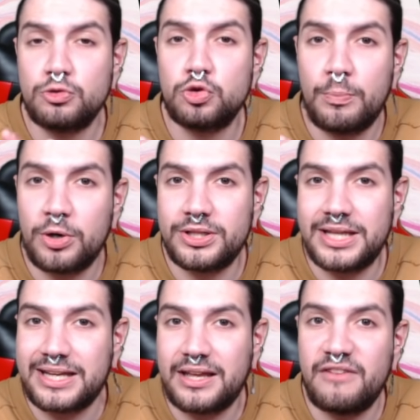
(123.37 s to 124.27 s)
soporte de
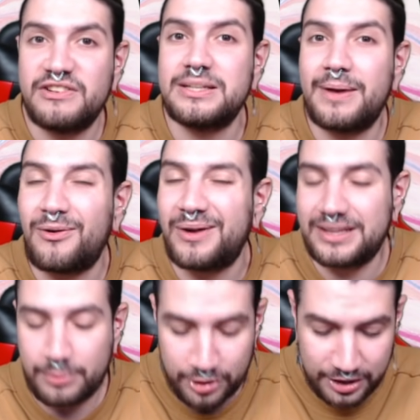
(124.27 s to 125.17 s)
ataque y defensa más
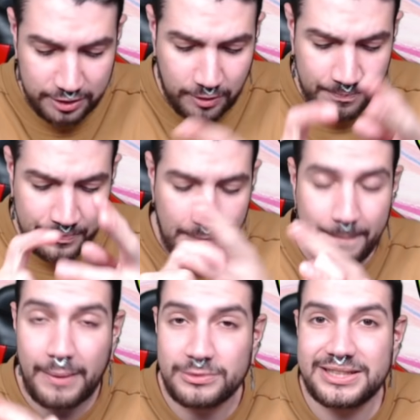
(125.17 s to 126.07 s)
40%,
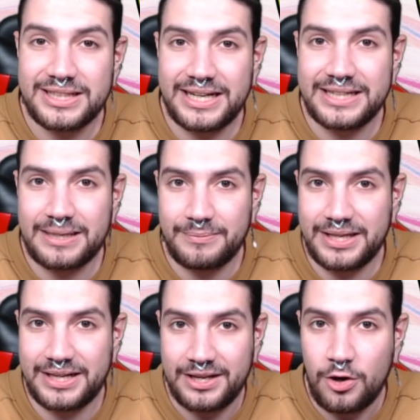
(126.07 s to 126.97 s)
vamos a tener
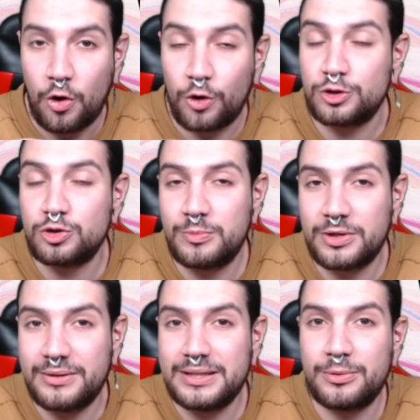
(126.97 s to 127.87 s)
también otro soporte
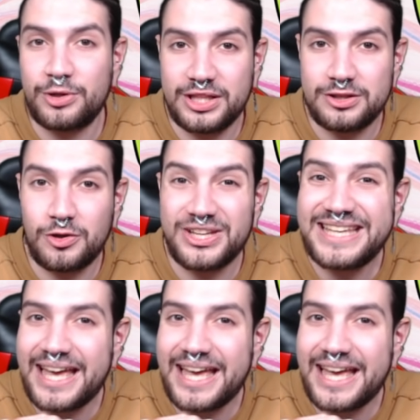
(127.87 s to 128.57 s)
de 20% y